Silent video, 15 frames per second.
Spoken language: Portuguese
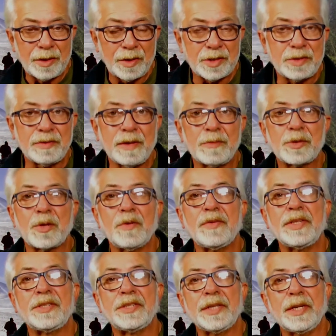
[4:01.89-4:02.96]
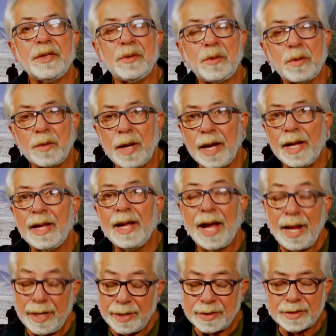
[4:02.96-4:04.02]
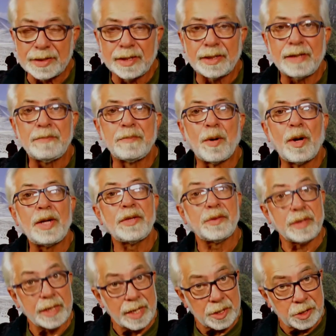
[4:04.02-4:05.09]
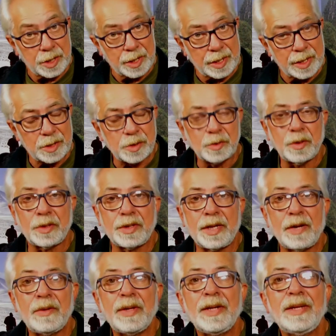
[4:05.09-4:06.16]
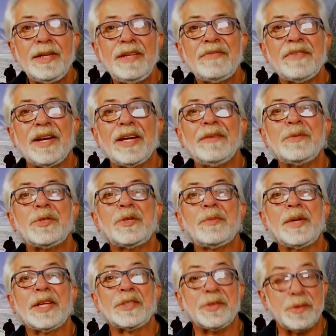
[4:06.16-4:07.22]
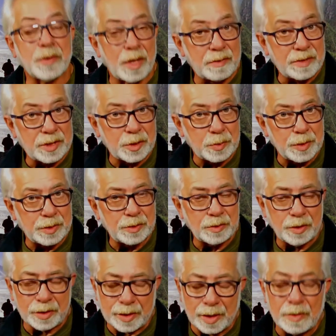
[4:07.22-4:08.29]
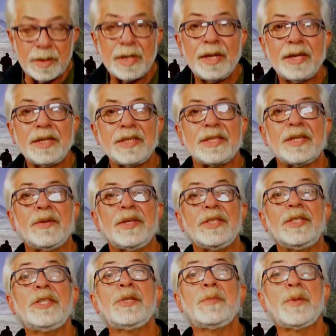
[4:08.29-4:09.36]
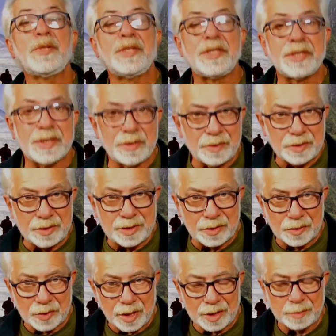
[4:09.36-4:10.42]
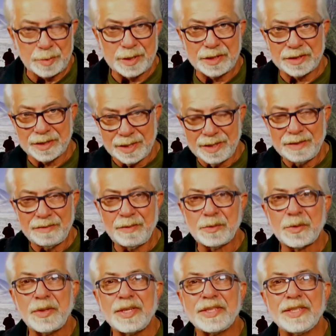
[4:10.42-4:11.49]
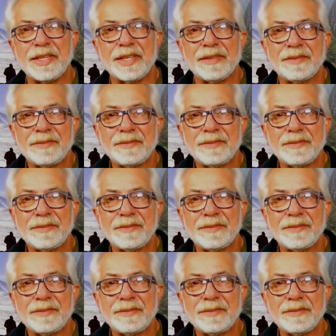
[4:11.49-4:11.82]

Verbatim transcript: Nós estivemos conversando com a Alexandra Hipólito, que é gerente do hotel, e falamos sobre as novas suítes do hotel que estão à disposição dos seus hóspedes. Vamos conhecer.